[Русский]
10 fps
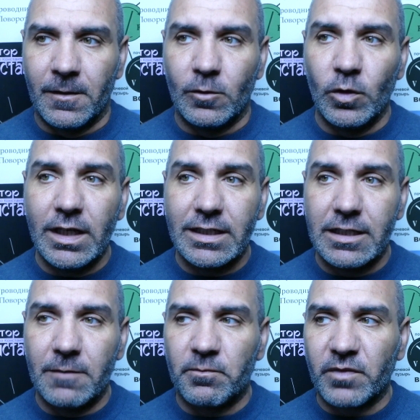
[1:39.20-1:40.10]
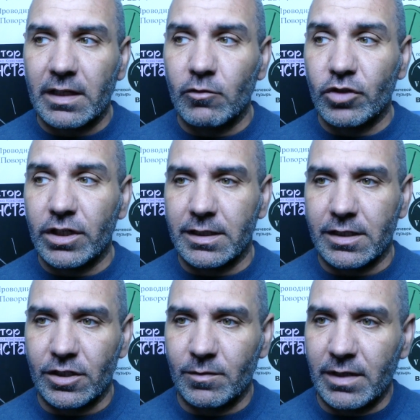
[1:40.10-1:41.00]
Но если уже,
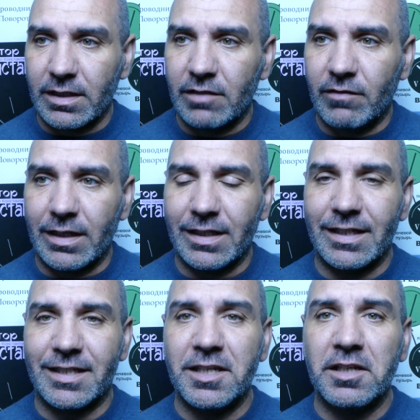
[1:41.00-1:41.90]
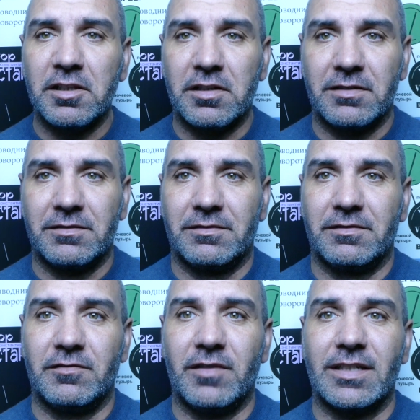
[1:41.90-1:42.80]
скажем так, зевание настило
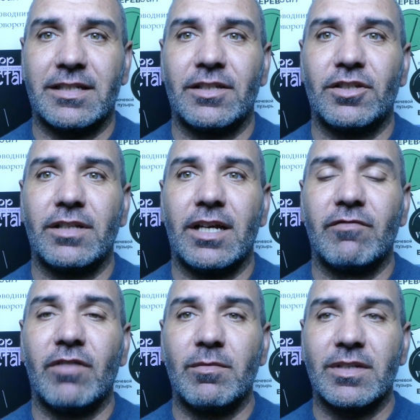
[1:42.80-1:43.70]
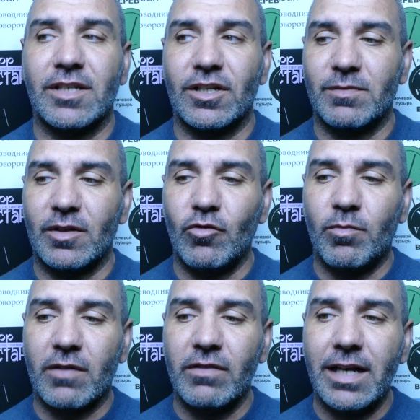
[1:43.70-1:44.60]
вас и начинает вами, скажем так,
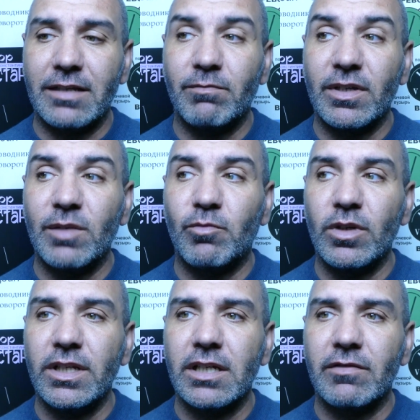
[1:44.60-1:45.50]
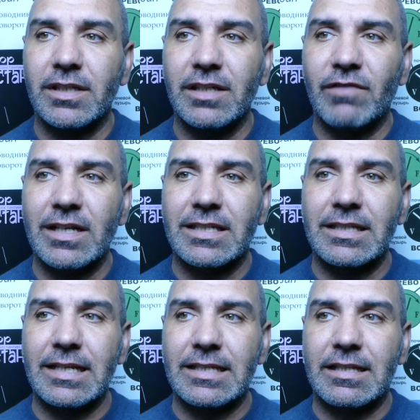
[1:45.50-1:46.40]
управлять, манипулировать и вас
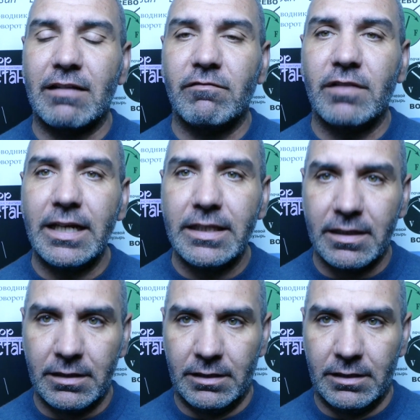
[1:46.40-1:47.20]
доставать,